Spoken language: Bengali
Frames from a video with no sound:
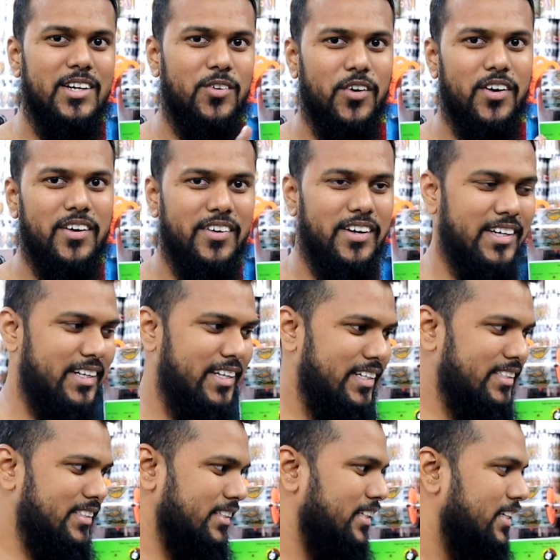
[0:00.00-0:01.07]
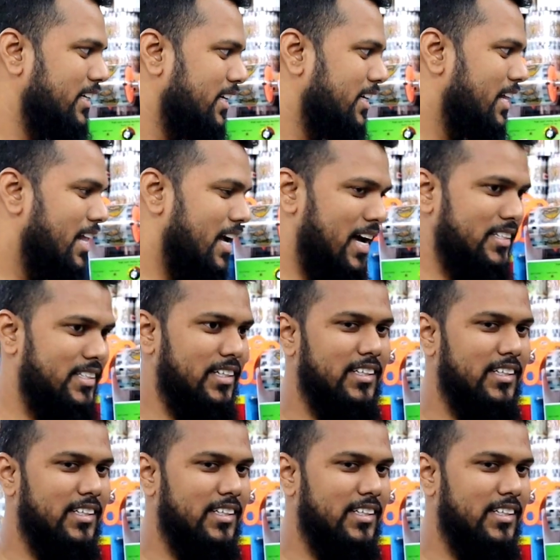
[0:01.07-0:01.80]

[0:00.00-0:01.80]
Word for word: সিল করা সিল করা থাকে যাতে আচ্ছা।